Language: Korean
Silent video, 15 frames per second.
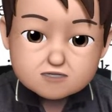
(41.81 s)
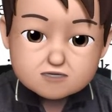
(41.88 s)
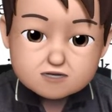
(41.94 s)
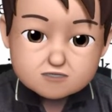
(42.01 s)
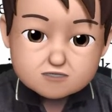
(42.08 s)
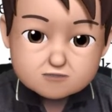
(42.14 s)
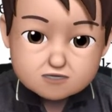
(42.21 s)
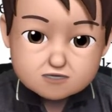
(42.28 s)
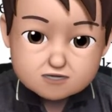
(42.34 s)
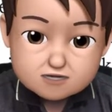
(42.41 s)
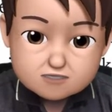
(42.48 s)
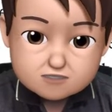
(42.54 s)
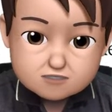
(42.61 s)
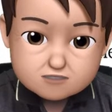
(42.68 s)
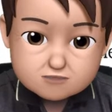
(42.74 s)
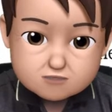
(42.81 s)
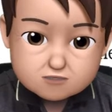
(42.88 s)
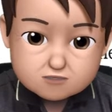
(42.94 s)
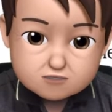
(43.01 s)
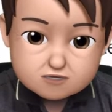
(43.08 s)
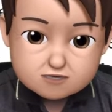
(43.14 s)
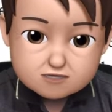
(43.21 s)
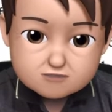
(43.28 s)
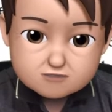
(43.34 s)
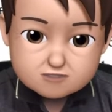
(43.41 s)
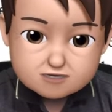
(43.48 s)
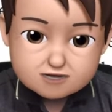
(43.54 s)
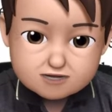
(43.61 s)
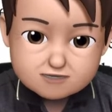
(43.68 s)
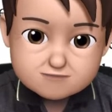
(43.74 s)
자, 그러면 일단 들어가 보도록
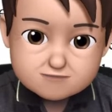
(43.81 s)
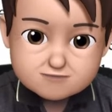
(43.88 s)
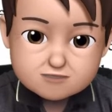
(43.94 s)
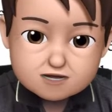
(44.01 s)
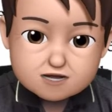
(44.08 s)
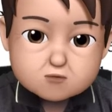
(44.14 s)
하겠습니다.